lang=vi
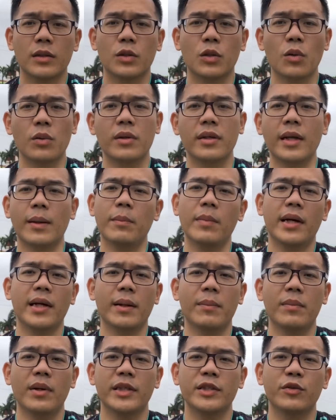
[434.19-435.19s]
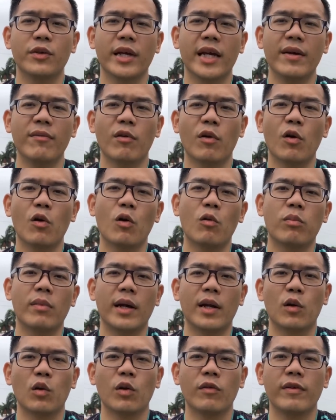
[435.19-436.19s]
Tôi cứ 50-50 suy nghĩ và cuối cùng
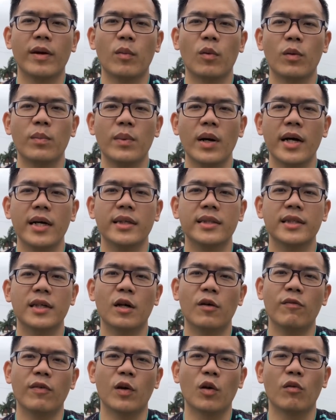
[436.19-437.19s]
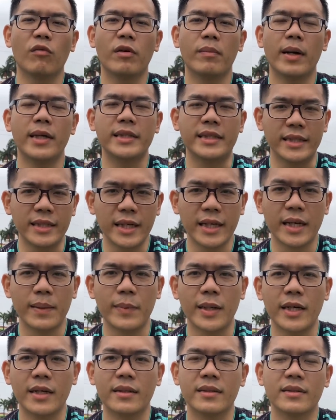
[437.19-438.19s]
là lùi về 40 chứ không phải lùi về 39 anh em
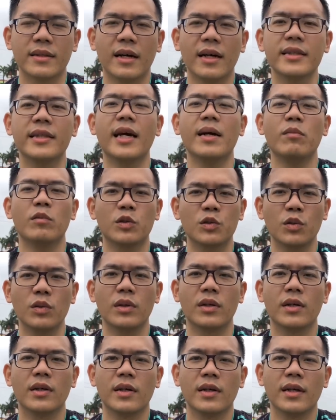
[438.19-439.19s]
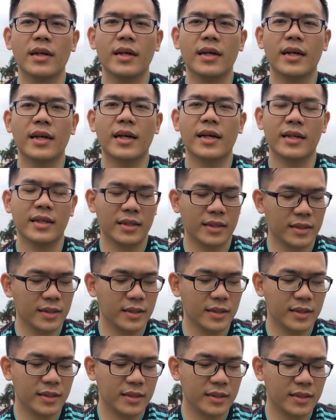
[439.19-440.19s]
ạ. Hơi tiếc một chút.
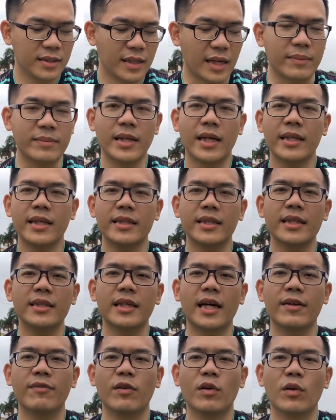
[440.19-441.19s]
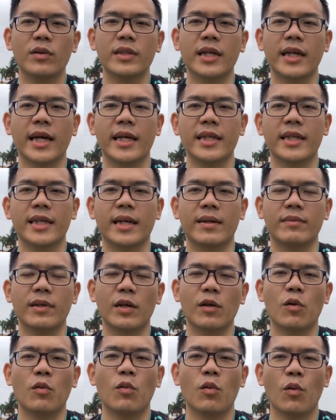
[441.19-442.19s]
Cảm giác đi tất giày với đôi giày này thì cảm
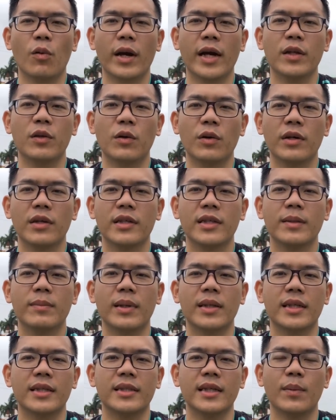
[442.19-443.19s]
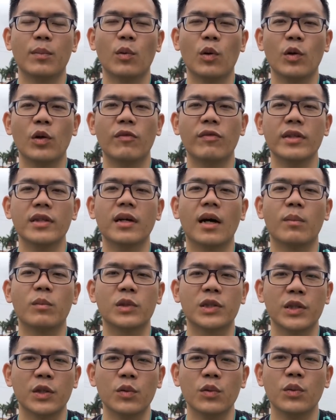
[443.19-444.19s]
giác nó cũng ok thôi, nhưng mà thật ra mũi nó vẫn thừa
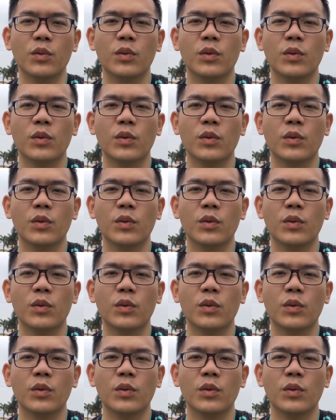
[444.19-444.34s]
một xíu.